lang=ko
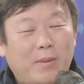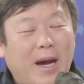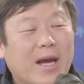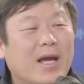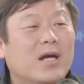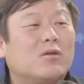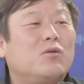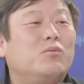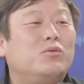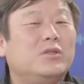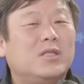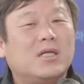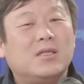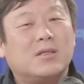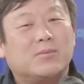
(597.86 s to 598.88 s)
마약도
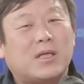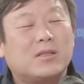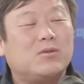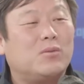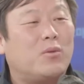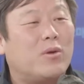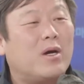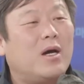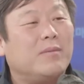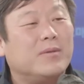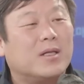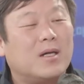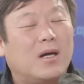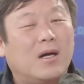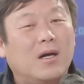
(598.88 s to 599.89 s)
문재인 정부 탓으로
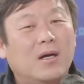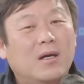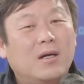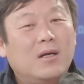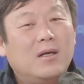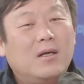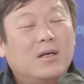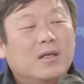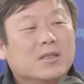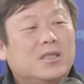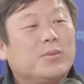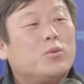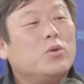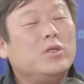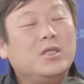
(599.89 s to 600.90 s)
몰아갑니까? 네.
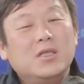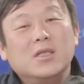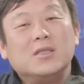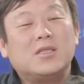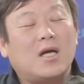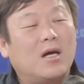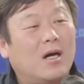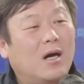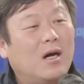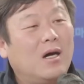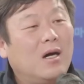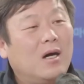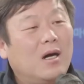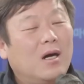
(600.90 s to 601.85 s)
집권 이 년 차가